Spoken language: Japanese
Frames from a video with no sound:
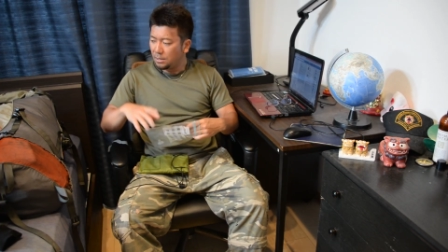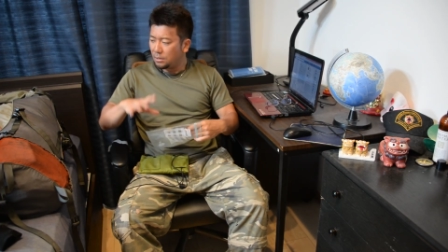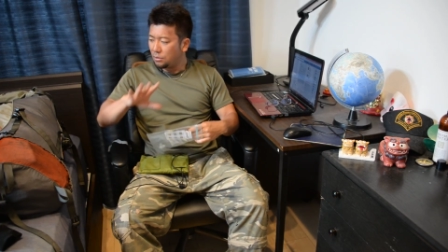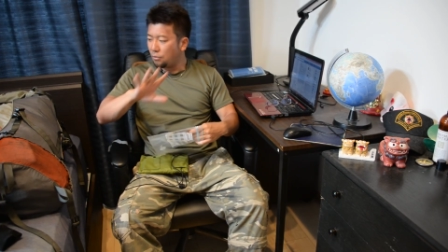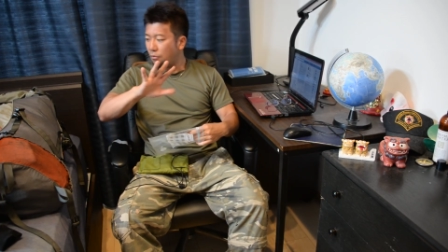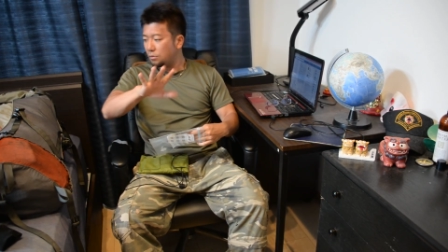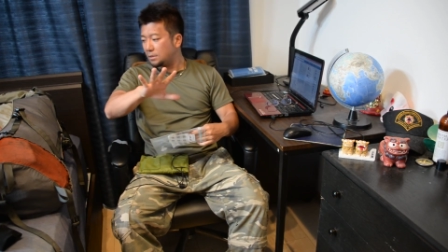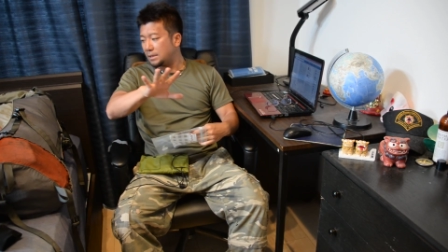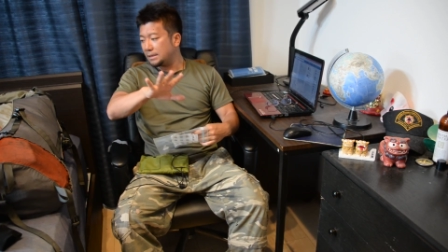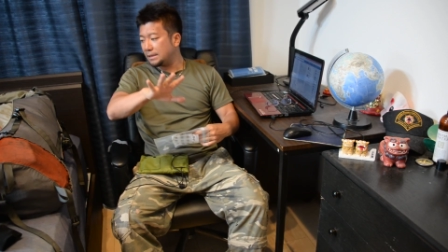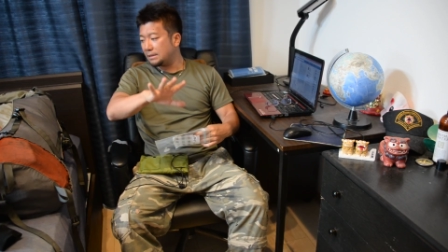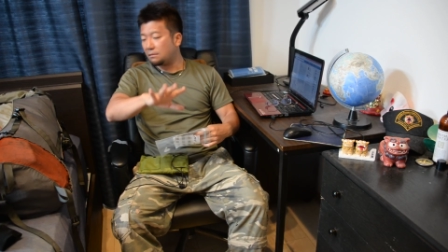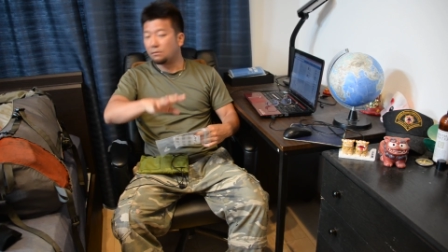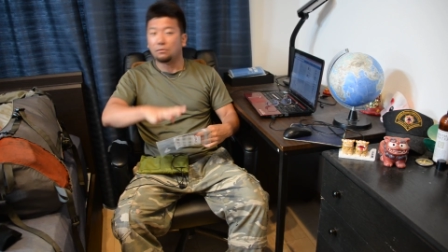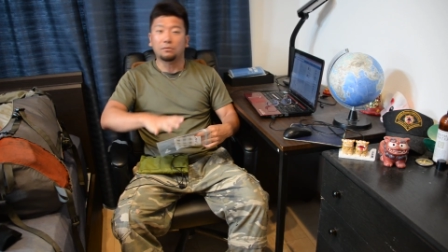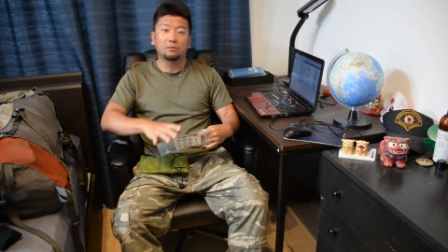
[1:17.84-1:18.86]
4ヶ
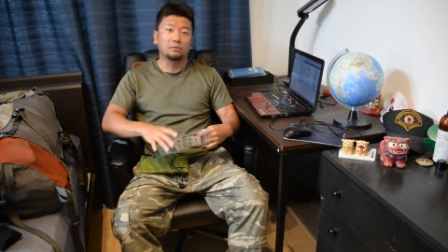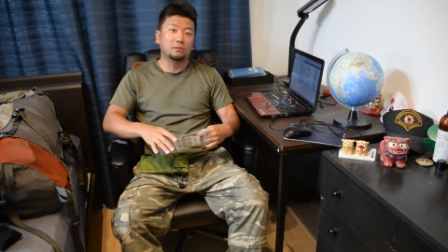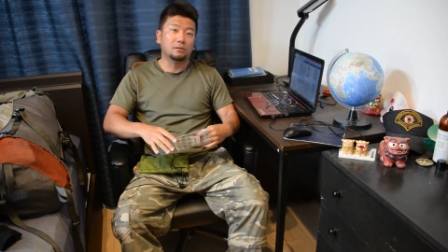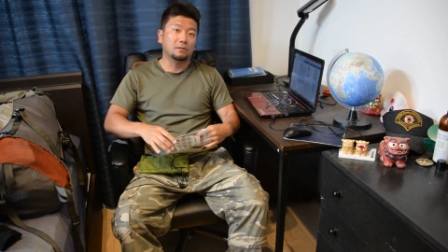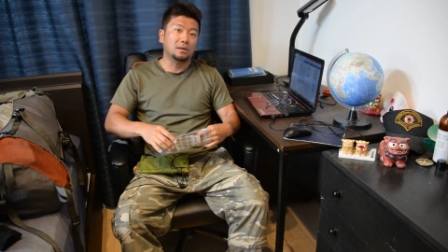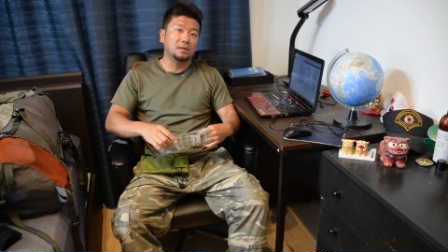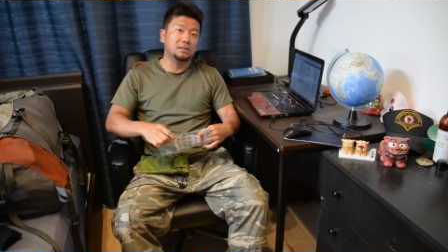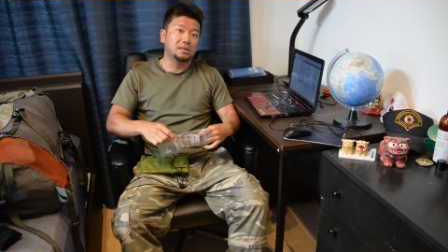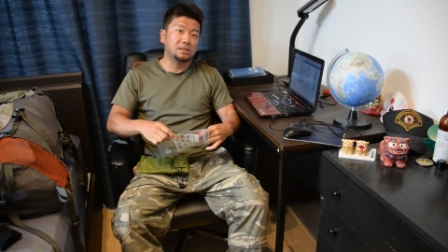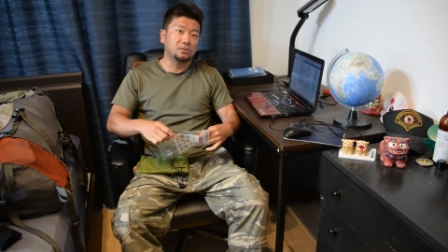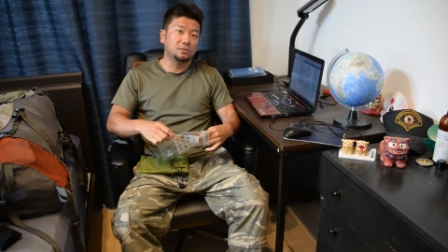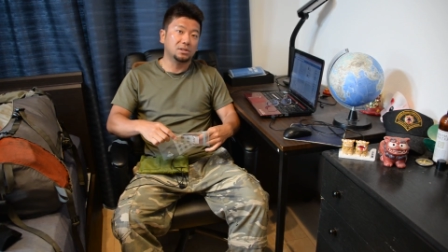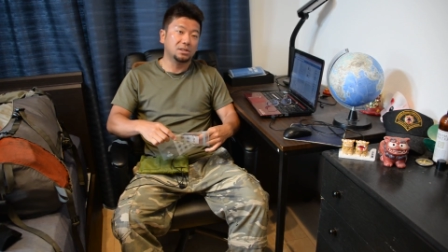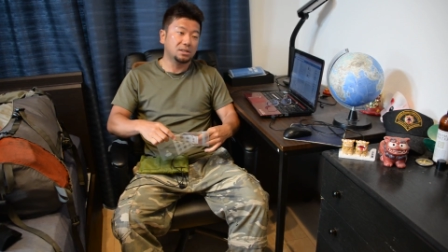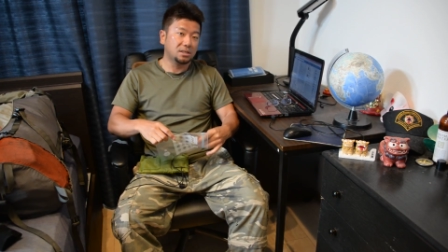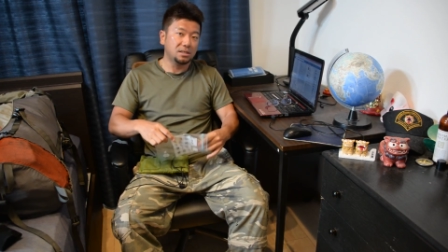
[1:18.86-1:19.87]
月ということでじゃあそ
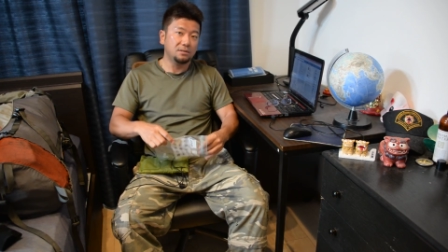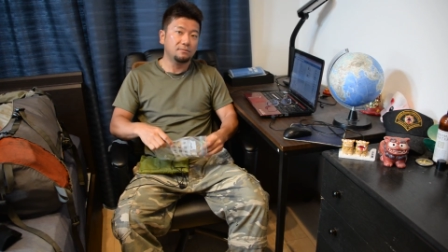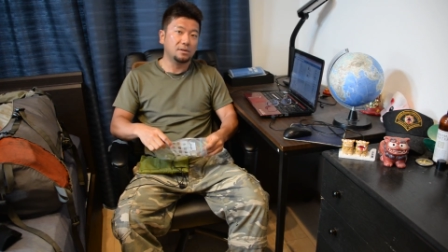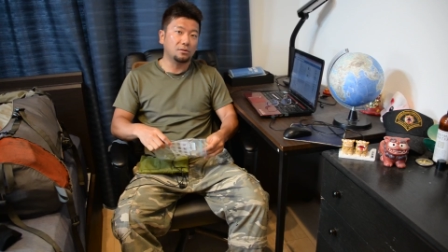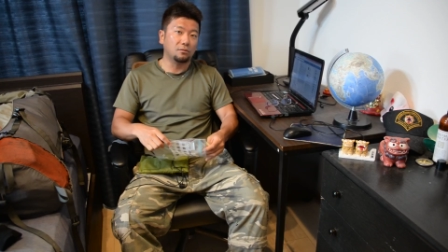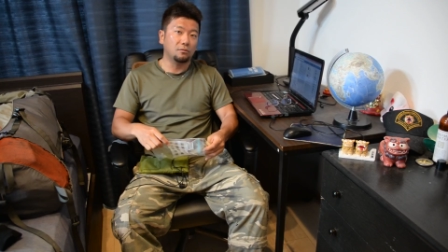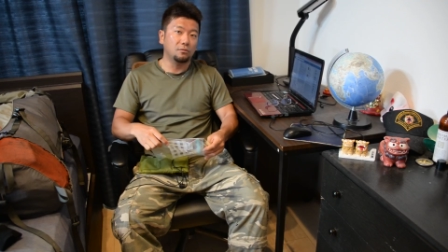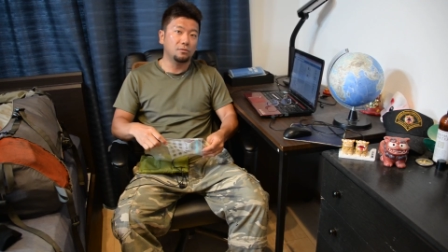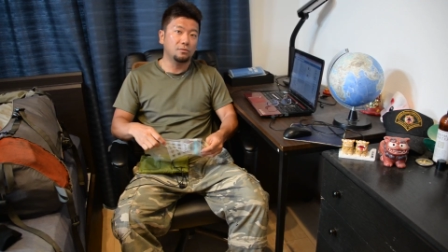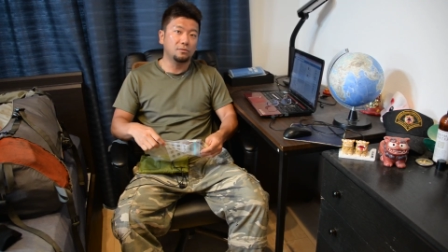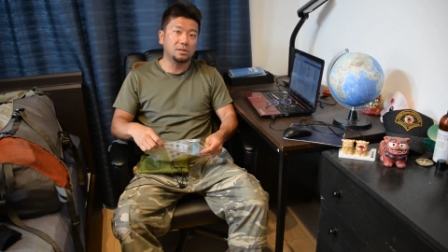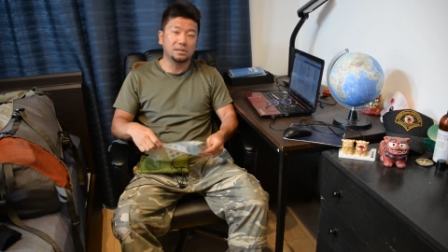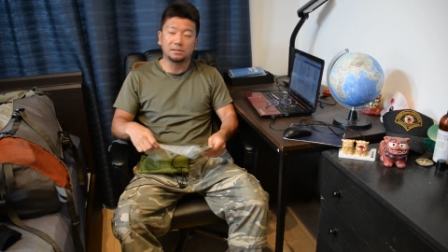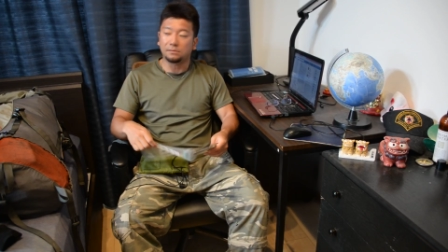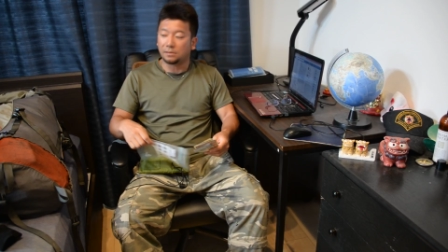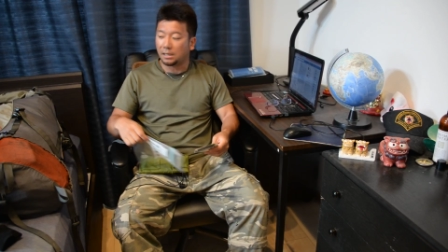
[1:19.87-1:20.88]
の資金はどういうふうに
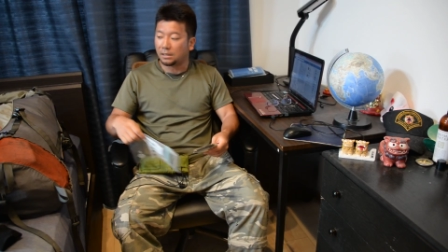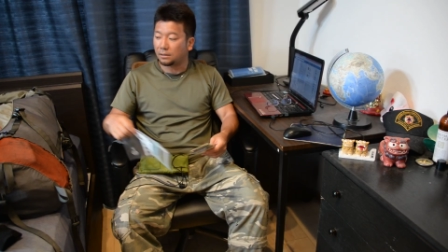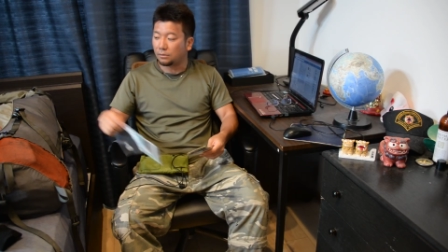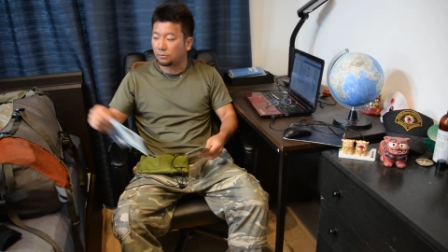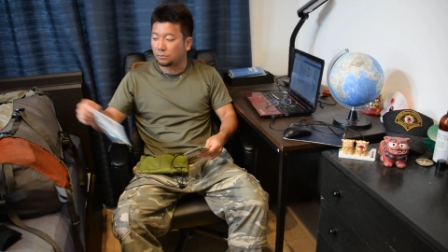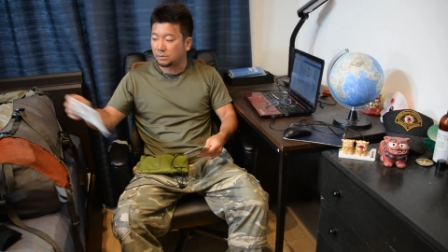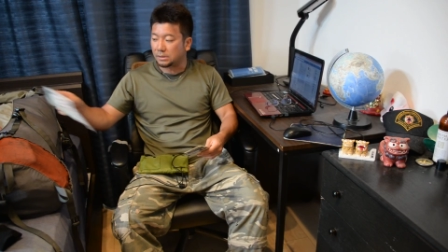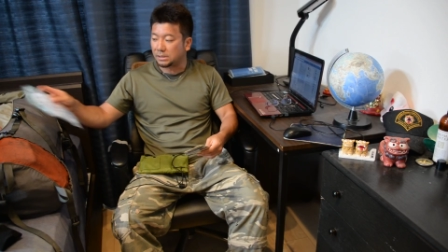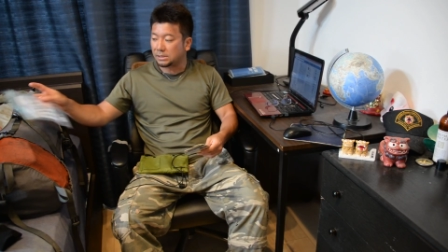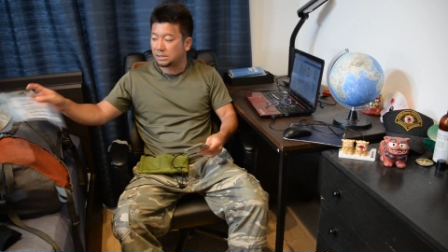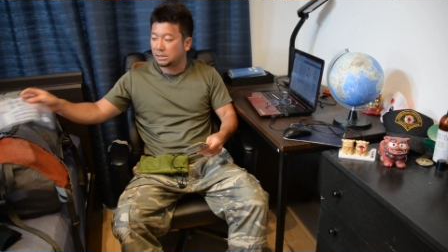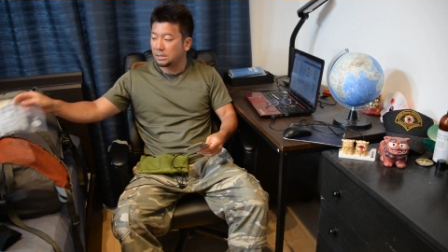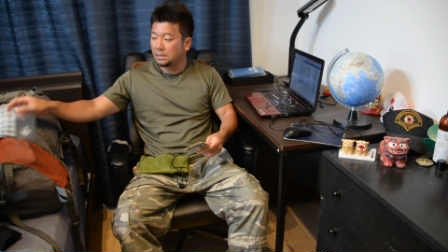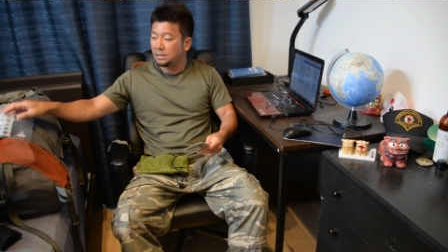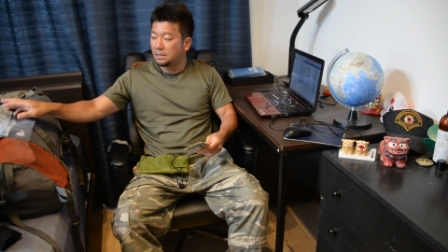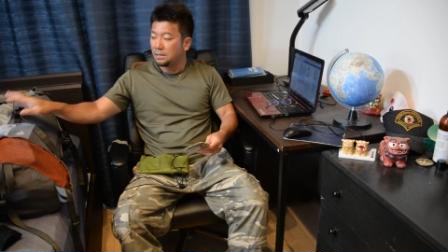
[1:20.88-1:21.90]
するかってことで
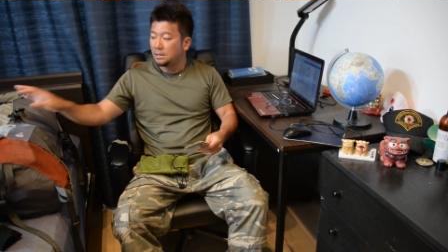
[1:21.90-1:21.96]
す。